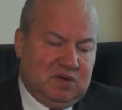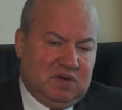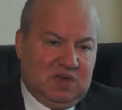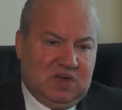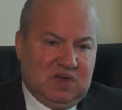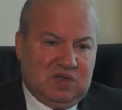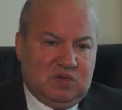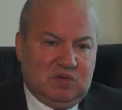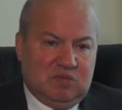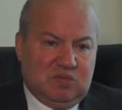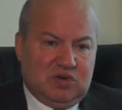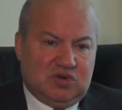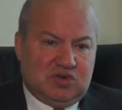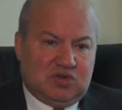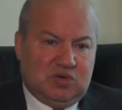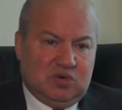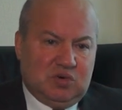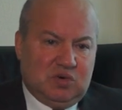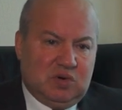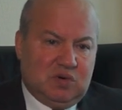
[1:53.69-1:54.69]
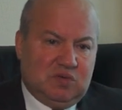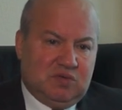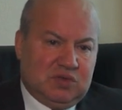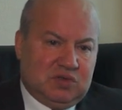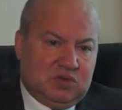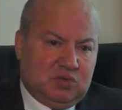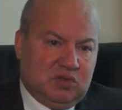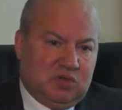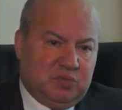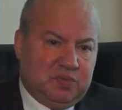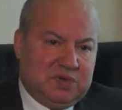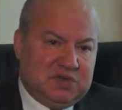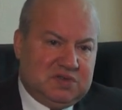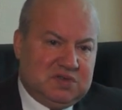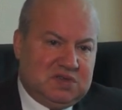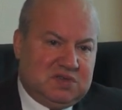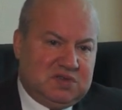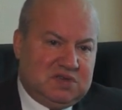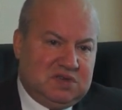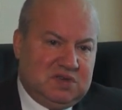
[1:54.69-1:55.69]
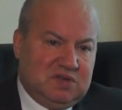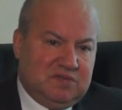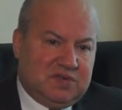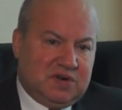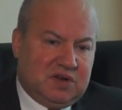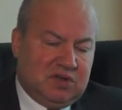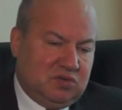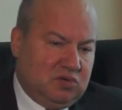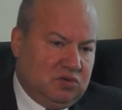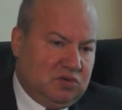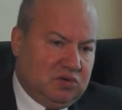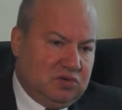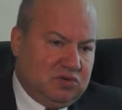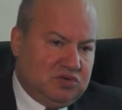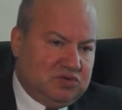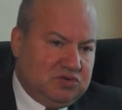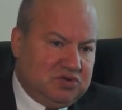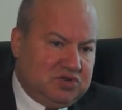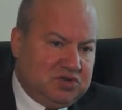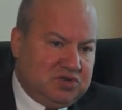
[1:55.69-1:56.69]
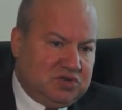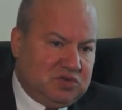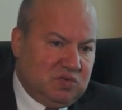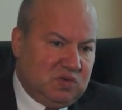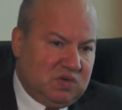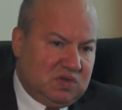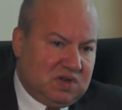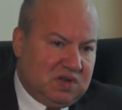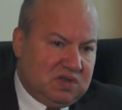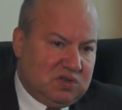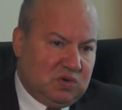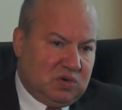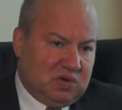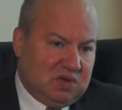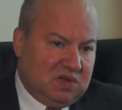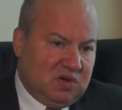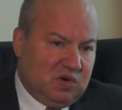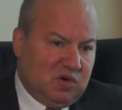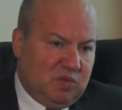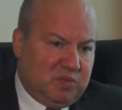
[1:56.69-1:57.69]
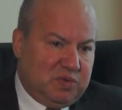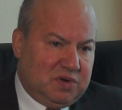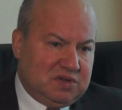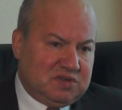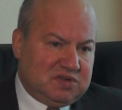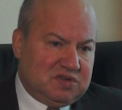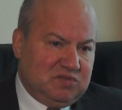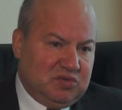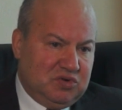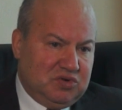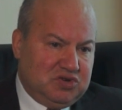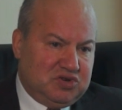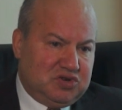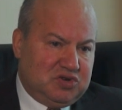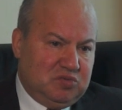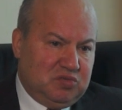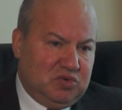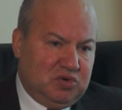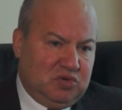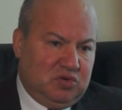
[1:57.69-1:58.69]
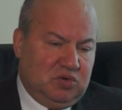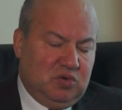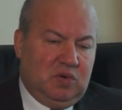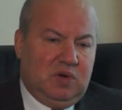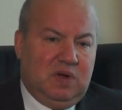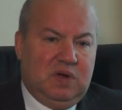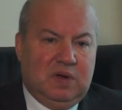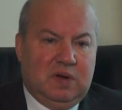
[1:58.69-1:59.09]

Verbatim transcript: Я думаю, что вот тот позитив, который существует, который накоплен к сегодняшнему дню,